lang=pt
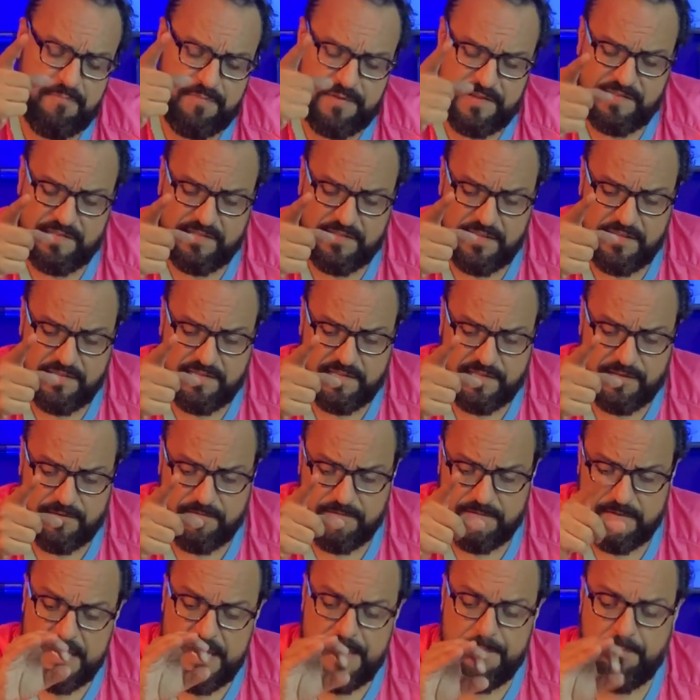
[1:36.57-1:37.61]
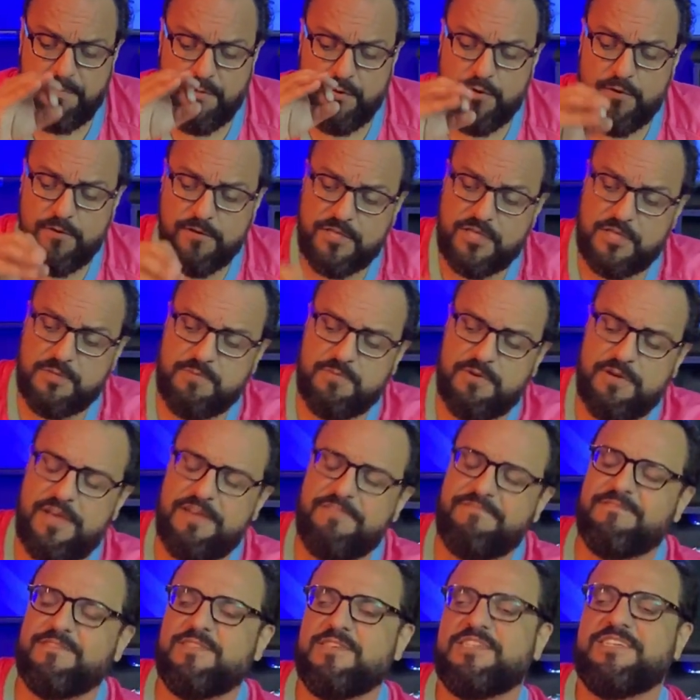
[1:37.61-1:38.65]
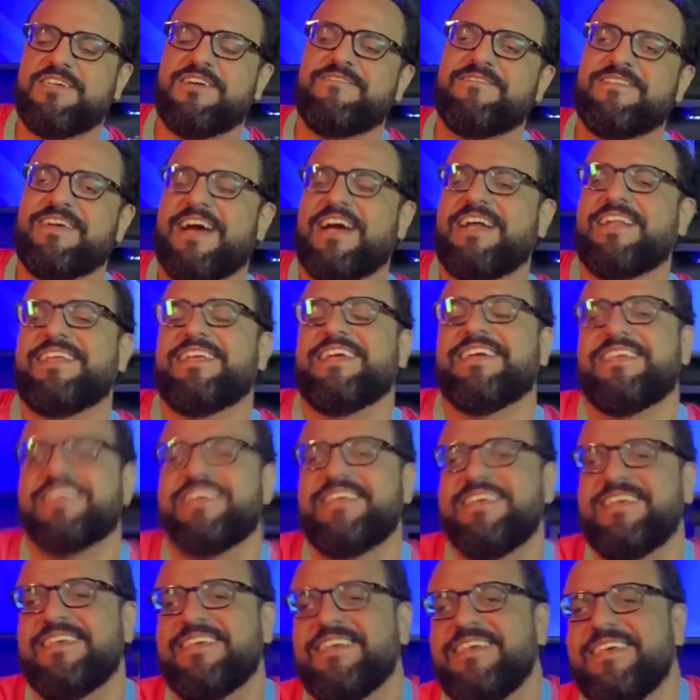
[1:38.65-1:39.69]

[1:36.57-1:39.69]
Presta atenção. E por último, eu vou deixar um carinha aqui